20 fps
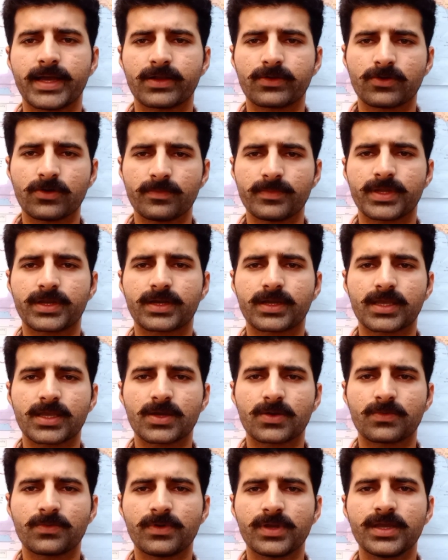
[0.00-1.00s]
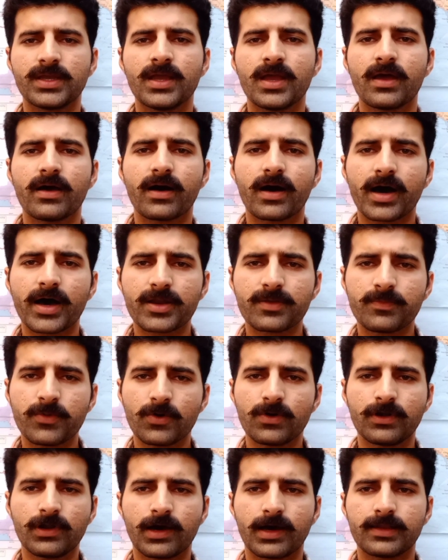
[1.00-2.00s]
बैंकों में रखे हुए
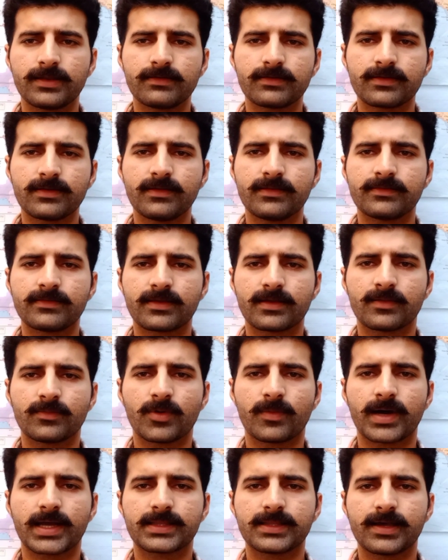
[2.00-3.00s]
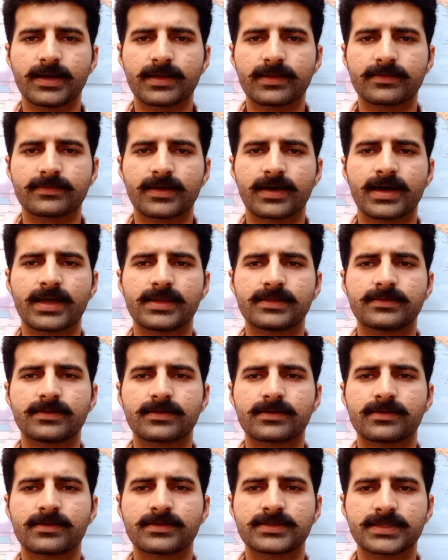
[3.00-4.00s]
अरबों डॉलर के ज़र मुबादला के ज़खायर
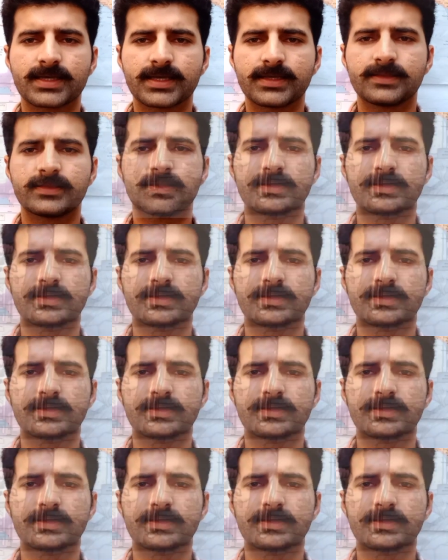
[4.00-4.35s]
तक रसाई